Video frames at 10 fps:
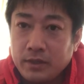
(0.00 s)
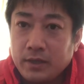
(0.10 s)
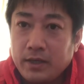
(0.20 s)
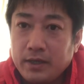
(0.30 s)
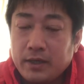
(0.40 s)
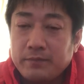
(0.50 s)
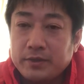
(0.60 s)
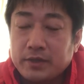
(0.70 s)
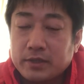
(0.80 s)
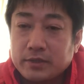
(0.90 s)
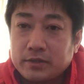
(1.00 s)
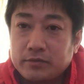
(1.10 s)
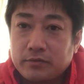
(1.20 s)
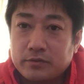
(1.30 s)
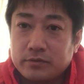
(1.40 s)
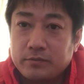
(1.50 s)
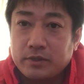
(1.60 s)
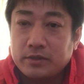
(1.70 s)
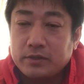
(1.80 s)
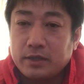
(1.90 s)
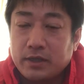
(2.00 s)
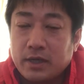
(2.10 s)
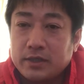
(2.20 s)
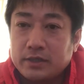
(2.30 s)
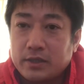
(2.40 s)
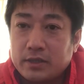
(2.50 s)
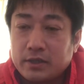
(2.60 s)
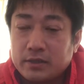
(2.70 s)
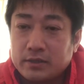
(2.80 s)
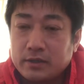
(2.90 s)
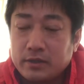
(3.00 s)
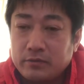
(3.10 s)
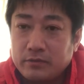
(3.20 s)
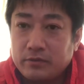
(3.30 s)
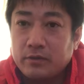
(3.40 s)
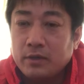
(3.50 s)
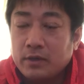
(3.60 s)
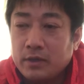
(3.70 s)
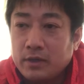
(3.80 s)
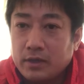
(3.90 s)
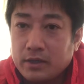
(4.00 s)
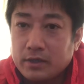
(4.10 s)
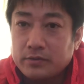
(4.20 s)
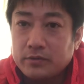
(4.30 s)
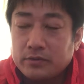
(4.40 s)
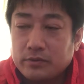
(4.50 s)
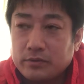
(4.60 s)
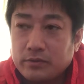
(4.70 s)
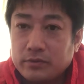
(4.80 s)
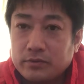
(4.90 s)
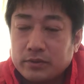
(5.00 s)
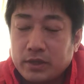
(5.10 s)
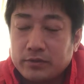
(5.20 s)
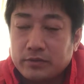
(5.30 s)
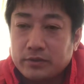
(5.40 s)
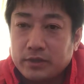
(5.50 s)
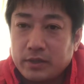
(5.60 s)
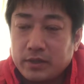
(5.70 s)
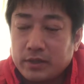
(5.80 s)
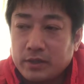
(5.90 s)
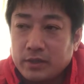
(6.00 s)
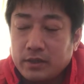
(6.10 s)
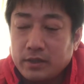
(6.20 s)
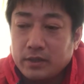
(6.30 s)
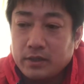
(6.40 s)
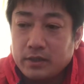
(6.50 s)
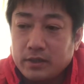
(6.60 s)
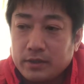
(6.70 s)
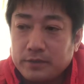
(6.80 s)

経営がめちゃくちゃすごくうまくいってた会社があったんですけども、えー、ちょうど高度成長期で、えー